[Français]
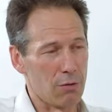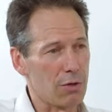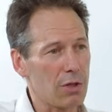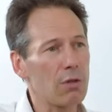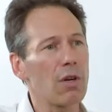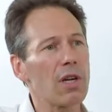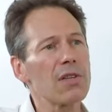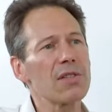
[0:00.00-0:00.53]
que
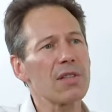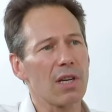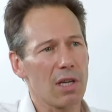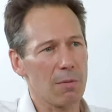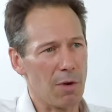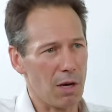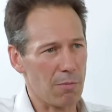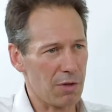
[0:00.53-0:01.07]
Nicolas
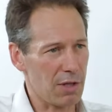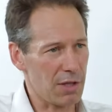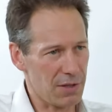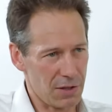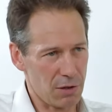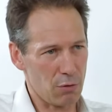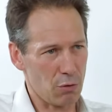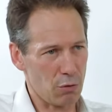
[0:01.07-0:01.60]
Taleb a appelé les
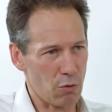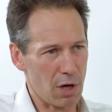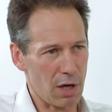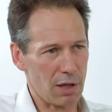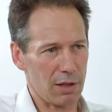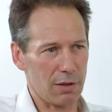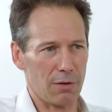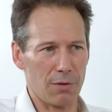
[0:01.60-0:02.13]
signes
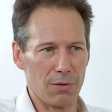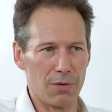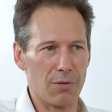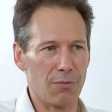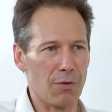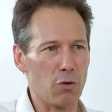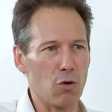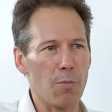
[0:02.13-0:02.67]
noirs, hein,
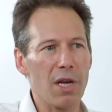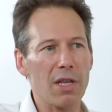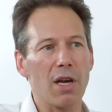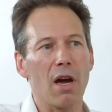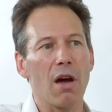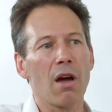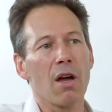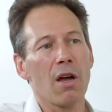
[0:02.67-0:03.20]
ces phénomènes
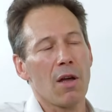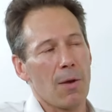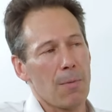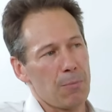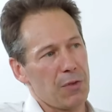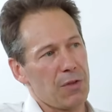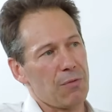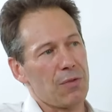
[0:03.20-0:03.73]
à
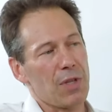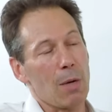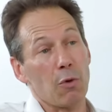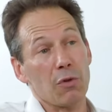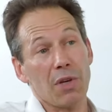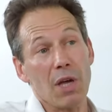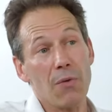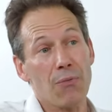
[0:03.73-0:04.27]

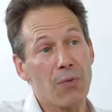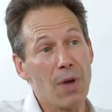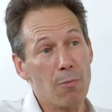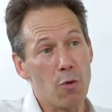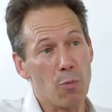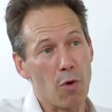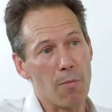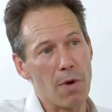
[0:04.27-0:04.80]
finalement très
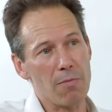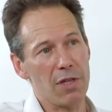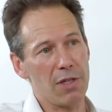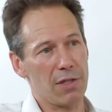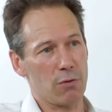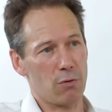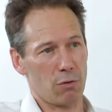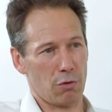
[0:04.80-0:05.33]
faible
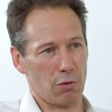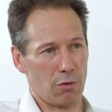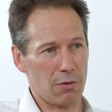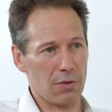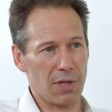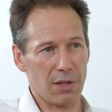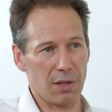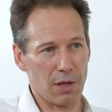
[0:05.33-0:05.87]
probabilité
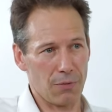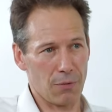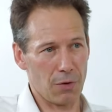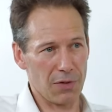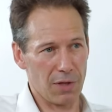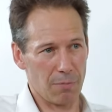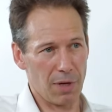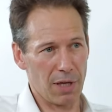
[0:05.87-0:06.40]
d'occurrence et à très
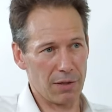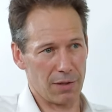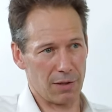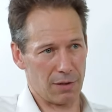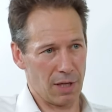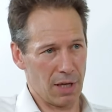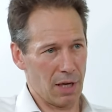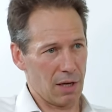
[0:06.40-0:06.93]
forts impacts.
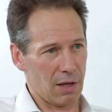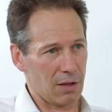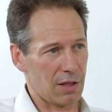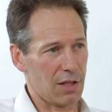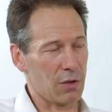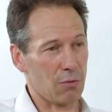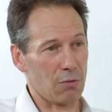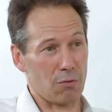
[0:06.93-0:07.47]
Hein,
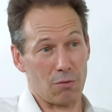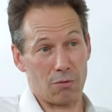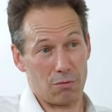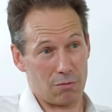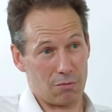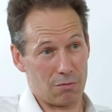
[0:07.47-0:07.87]
Alors, signe noir,